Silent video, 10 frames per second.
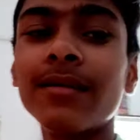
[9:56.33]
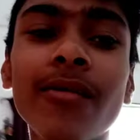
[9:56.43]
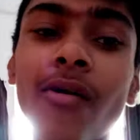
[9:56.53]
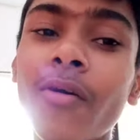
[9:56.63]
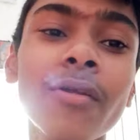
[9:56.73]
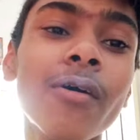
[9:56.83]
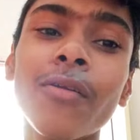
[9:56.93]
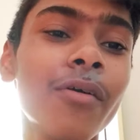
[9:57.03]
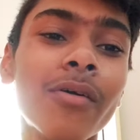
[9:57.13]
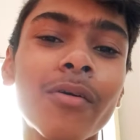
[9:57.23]
नो नो
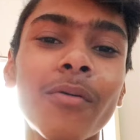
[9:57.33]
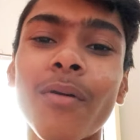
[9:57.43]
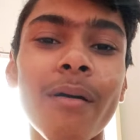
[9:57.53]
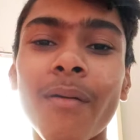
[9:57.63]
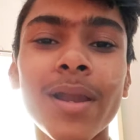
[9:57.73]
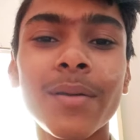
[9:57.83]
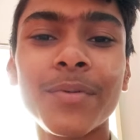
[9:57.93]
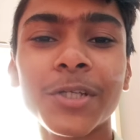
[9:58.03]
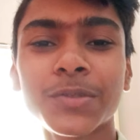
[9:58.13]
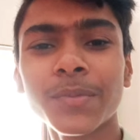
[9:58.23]
नो गोवा वाले
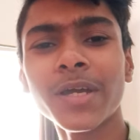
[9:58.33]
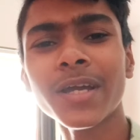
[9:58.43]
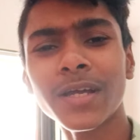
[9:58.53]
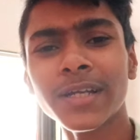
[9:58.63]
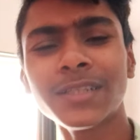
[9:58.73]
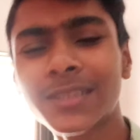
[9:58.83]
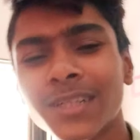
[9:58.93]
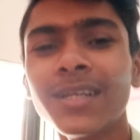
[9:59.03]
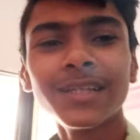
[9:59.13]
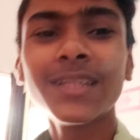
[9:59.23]
बीच में
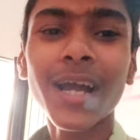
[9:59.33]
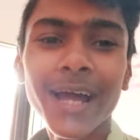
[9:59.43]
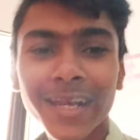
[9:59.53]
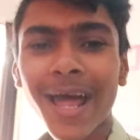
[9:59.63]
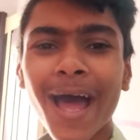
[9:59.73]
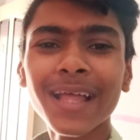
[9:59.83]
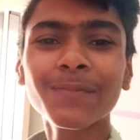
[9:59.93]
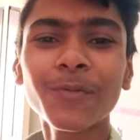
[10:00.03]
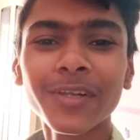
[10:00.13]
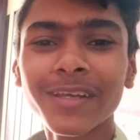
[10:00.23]

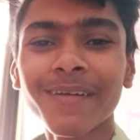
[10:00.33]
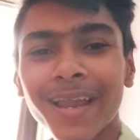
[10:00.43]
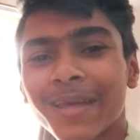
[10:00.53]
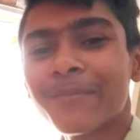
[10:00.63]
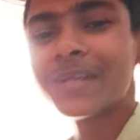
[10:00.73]
जगन्नाथपुरी वाले